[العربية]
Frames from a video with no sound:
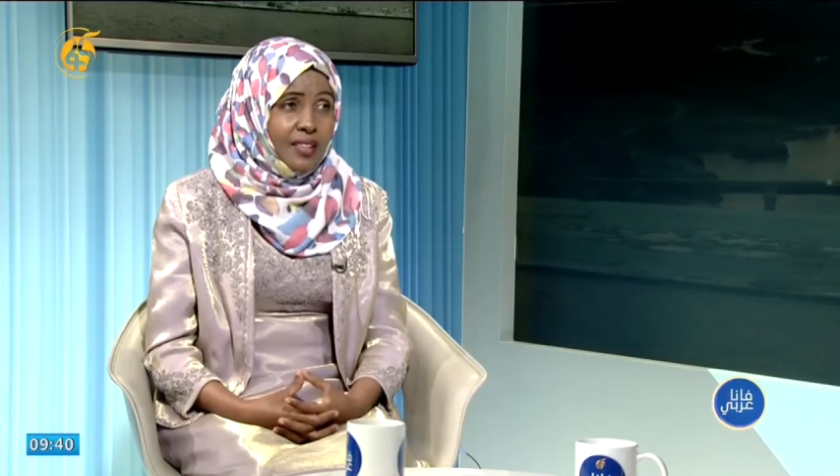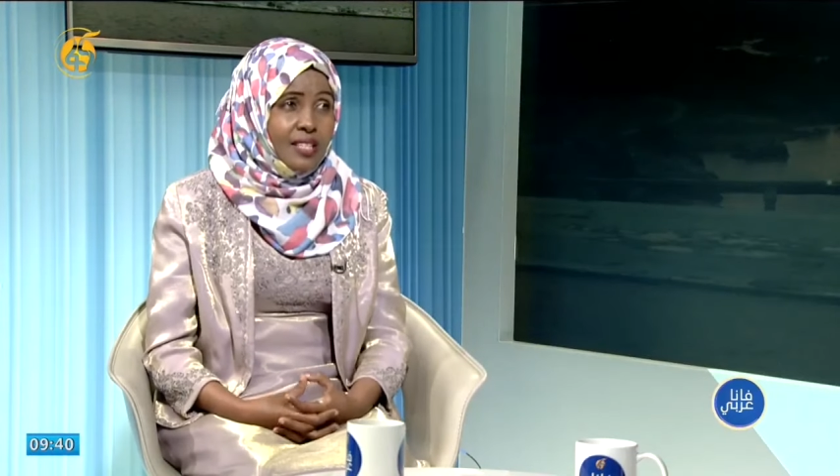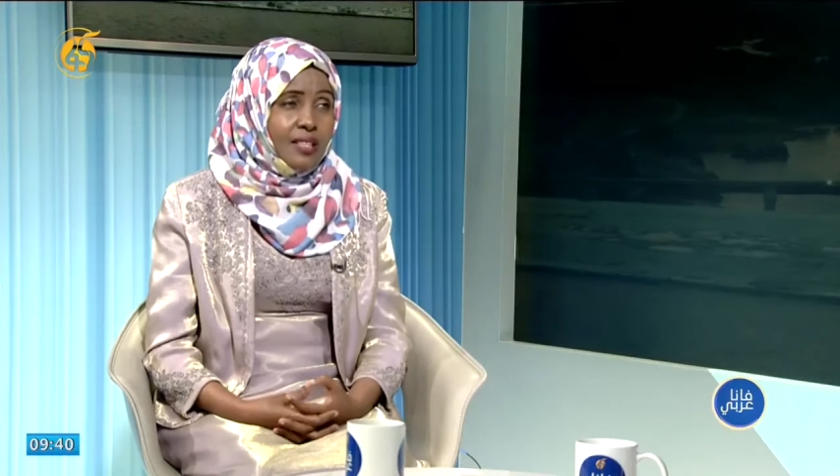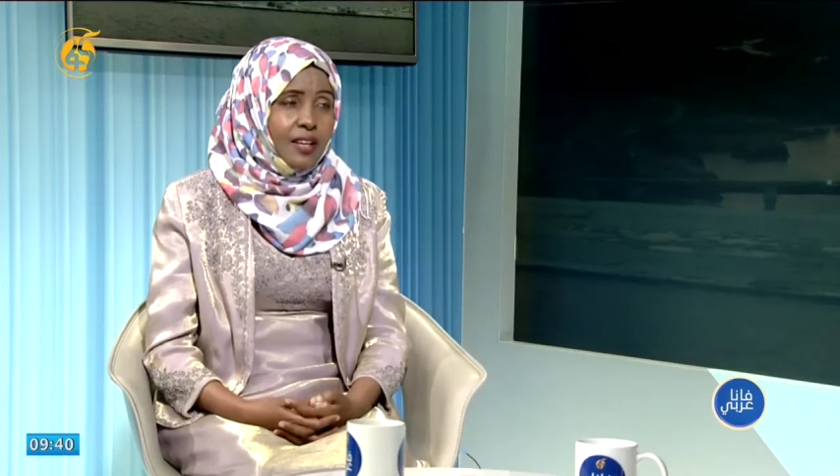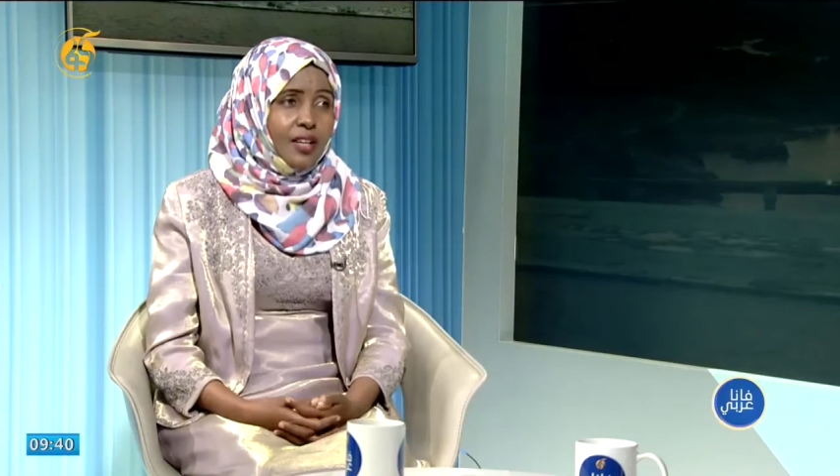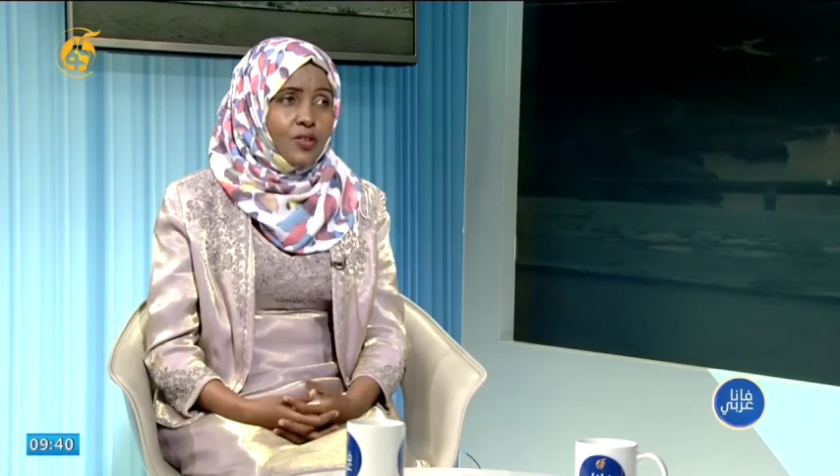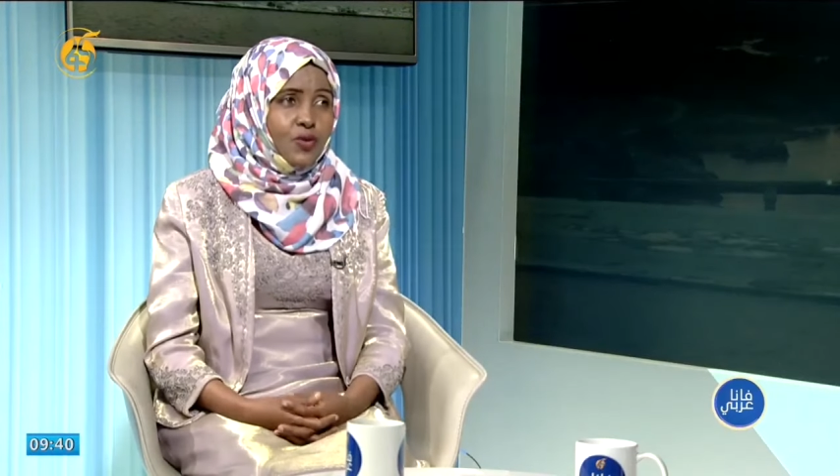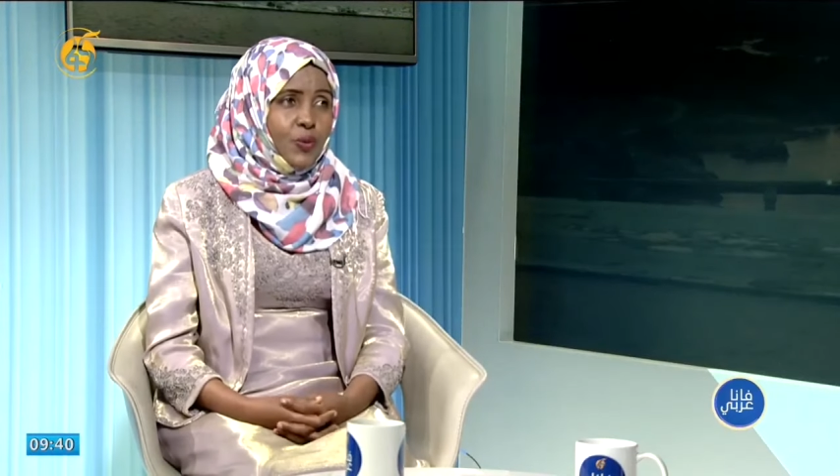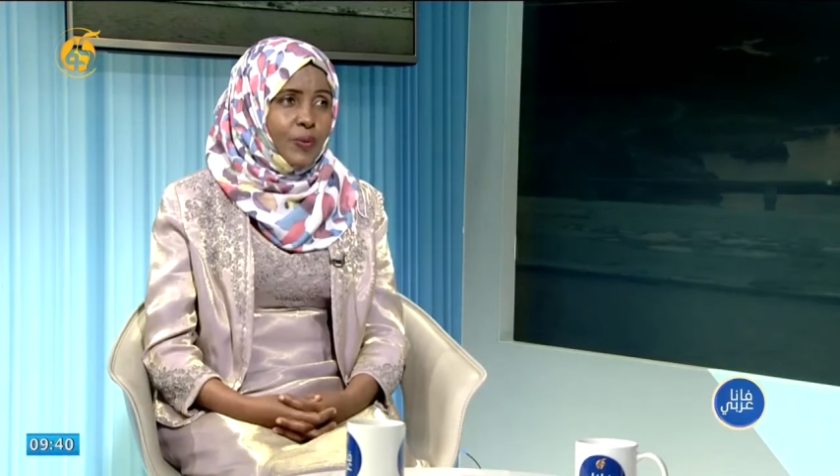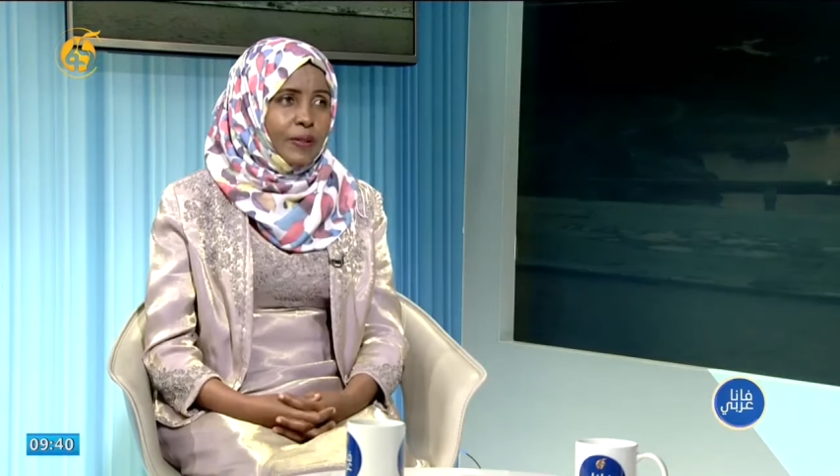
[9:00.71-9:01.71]
هذا رأي
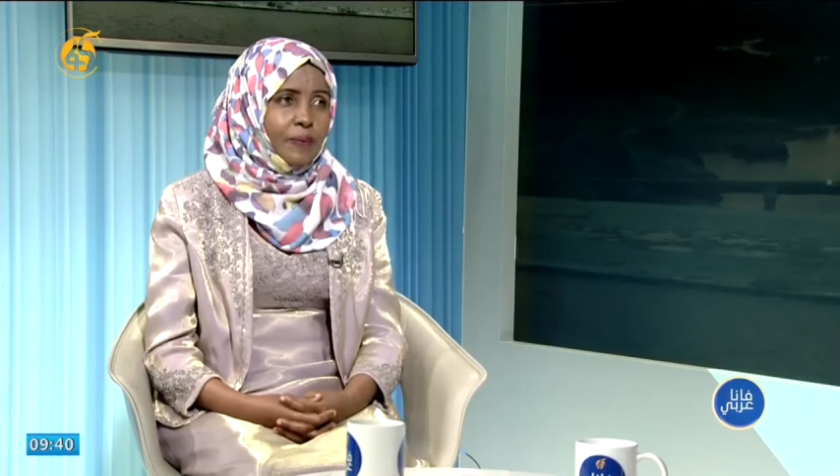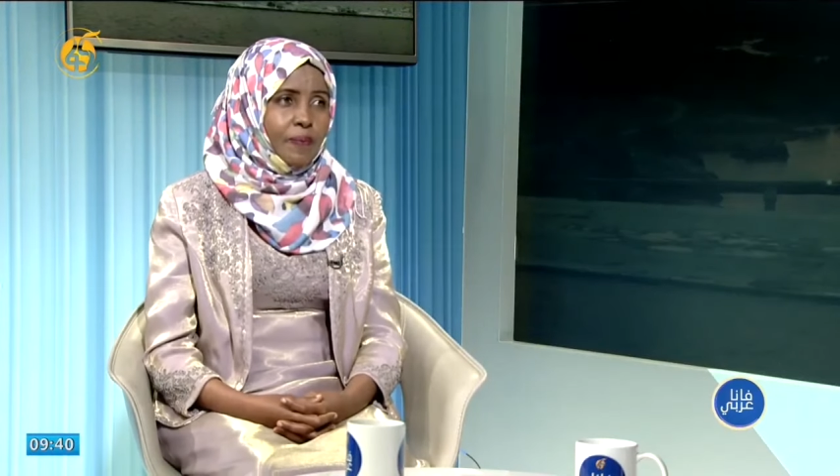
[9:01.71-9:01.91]
أثيوبيا